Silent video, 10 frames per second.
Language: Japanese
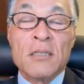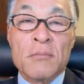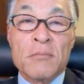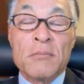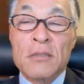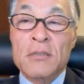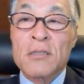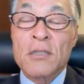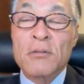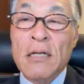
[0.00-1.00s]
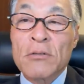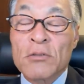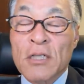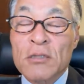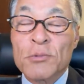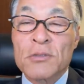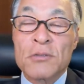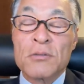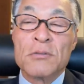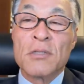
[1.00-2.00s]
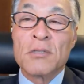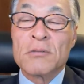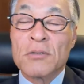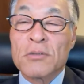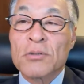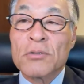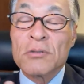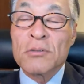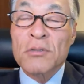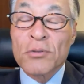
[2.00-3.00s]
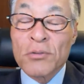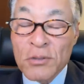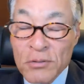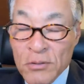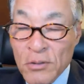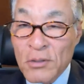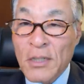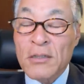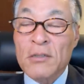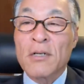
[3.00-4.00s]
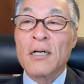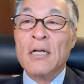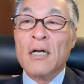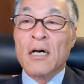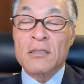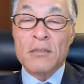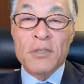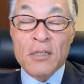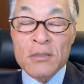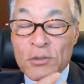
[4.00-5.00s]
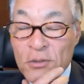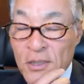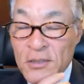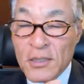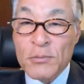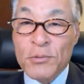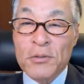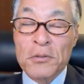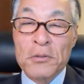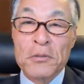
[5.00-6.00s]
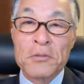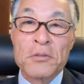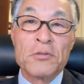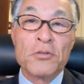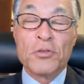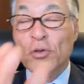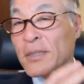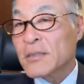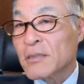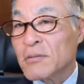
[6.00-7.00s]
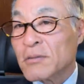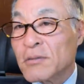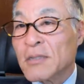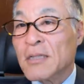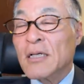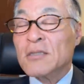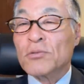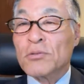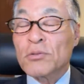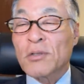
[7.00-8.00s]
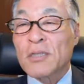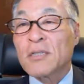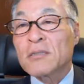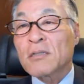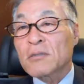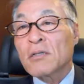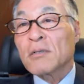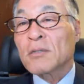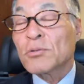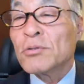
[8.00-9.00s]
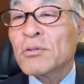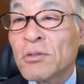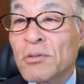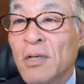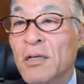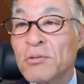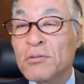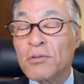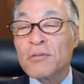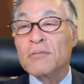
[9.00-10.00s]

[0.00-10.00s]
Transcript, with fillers: まあ、成績の悪い子たちも救っていくっていうそういう教育とあるいはあなたみたいな超天才児もこうどんどん伸ばしていくっていうそこのところは政策的にはどういう議論があり得るの